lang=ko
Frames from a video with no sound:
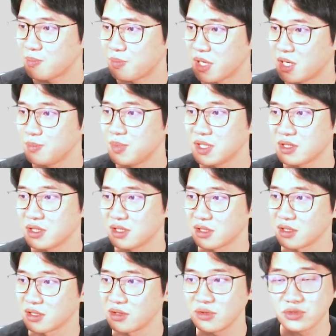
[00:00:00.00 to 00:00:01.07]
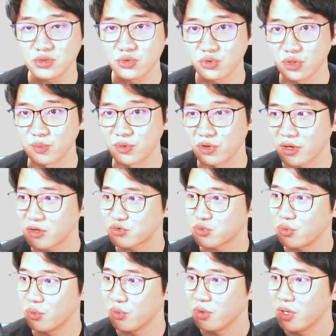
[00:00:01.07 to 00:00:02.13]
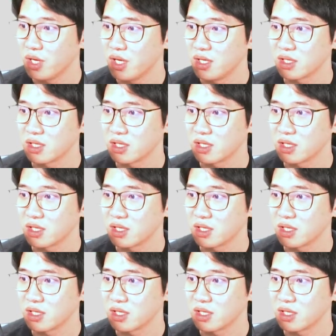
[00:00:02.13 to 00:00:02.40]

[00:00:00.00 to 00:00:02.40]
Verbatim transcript: 18pt 이런 식으로 입력해주고